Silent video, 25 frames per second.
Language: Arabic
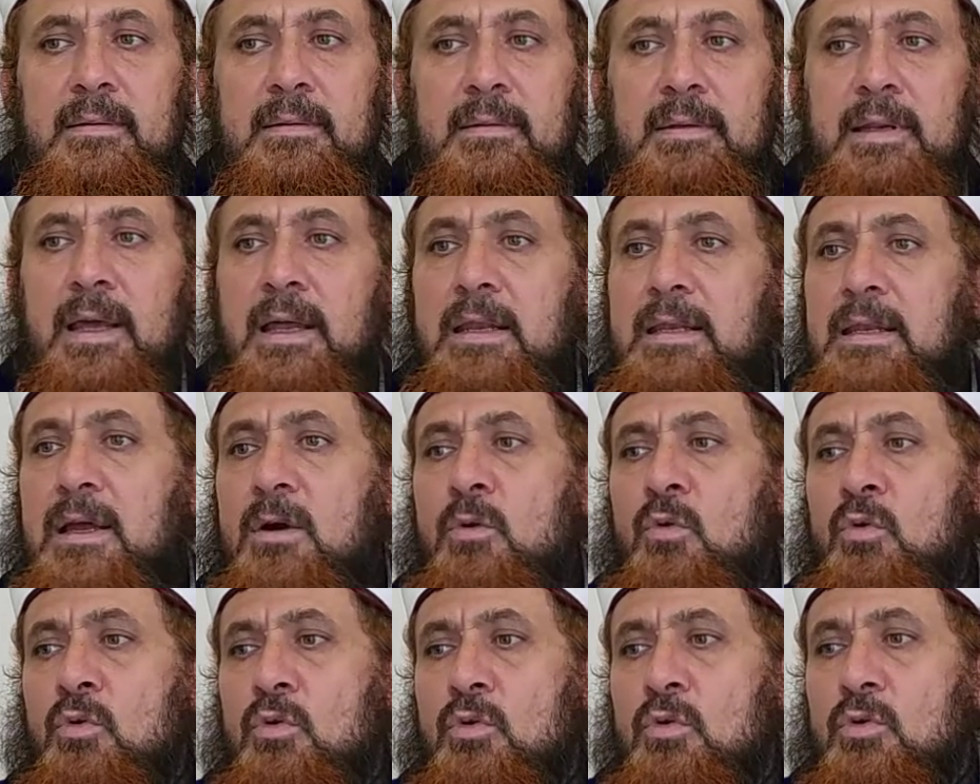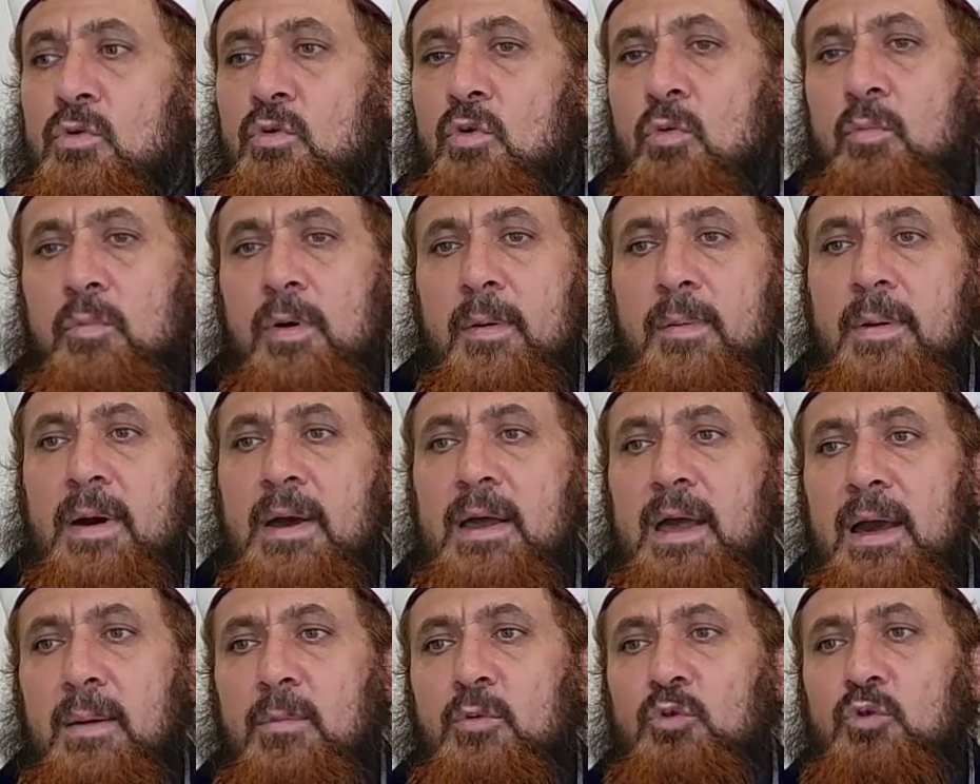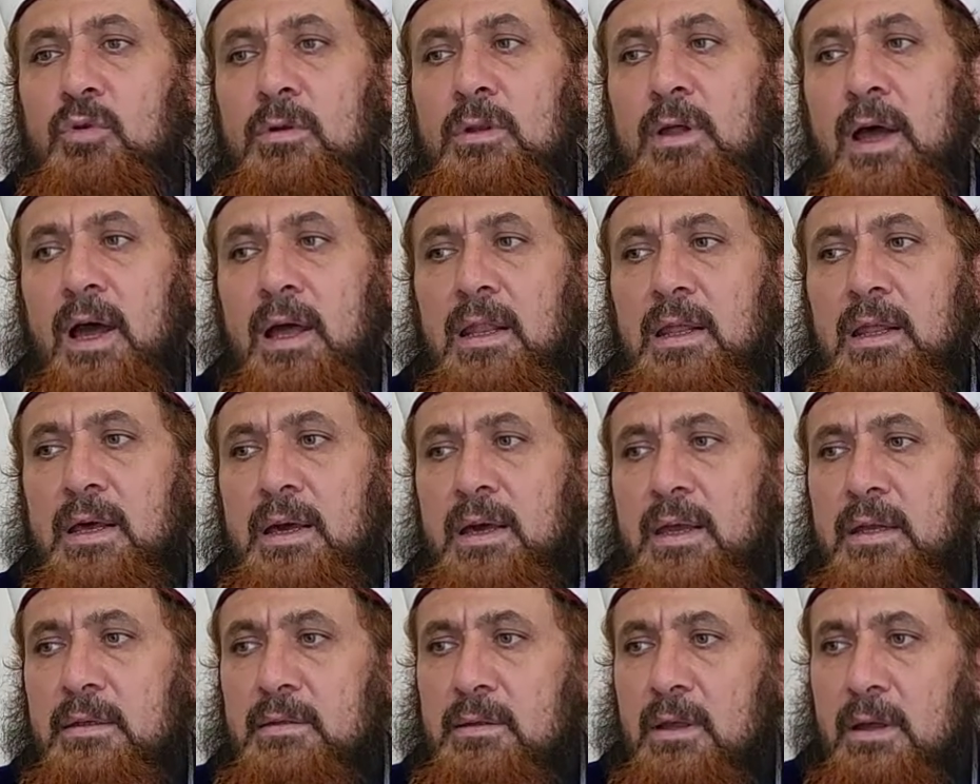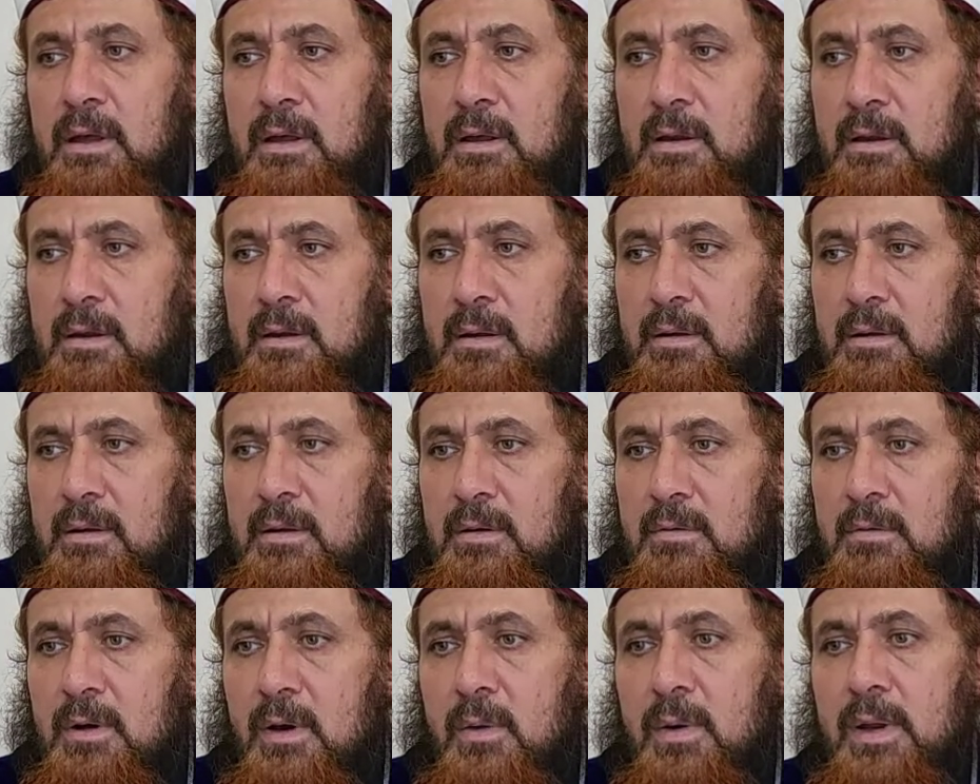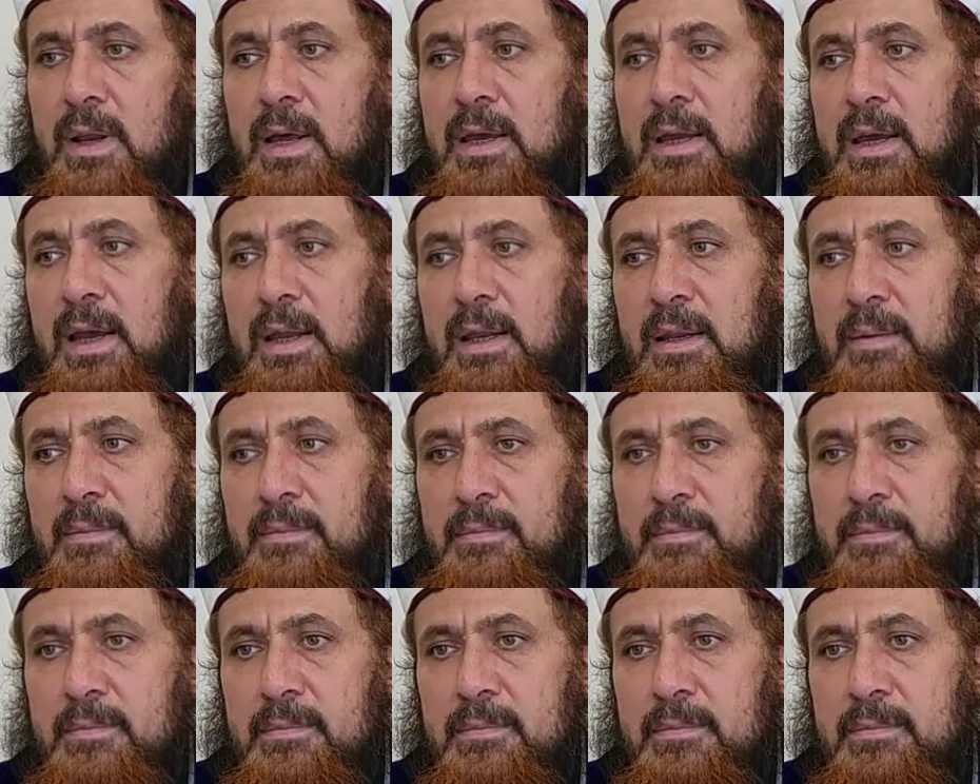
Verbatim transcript: لانه ربما يعبد الله على غير طهاره وهو لا يعلم